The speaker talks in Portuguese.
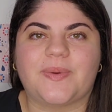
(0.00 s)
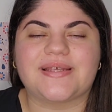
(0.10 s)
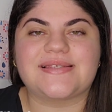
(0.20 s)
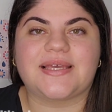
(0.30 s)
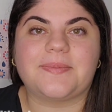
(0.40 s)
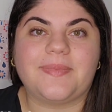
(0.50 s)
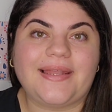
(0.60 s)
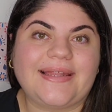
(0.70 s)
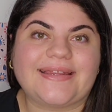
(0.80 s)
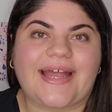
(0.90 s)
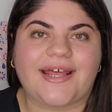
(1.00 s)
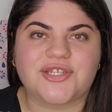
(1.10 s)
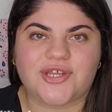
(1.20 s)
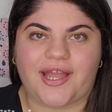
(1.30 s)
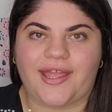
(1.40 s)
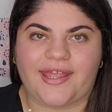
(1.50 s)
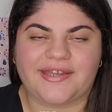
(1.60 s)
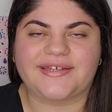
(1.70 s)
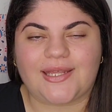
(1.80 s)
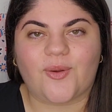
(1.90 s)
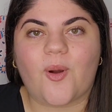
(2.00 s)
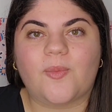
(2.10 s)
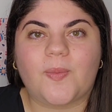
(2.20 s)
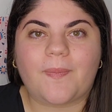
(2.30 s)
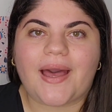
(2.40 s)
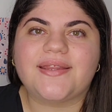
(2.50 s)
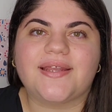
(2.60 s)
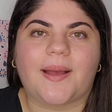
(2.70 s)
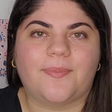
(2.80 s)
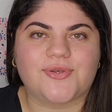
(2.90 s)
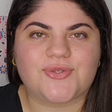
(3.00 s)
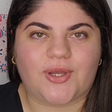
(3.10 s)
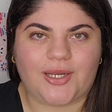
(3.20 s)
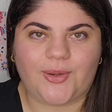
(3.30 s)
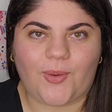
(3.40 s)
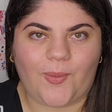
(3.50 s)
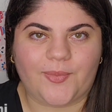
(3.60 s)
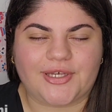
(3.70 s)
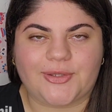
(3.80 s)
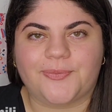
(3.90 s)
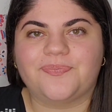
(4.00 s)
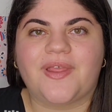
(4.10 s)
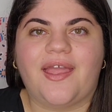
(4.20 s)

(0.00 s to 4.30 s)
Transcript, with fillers: para ser militar de carreira e ir como padre apostólico romano.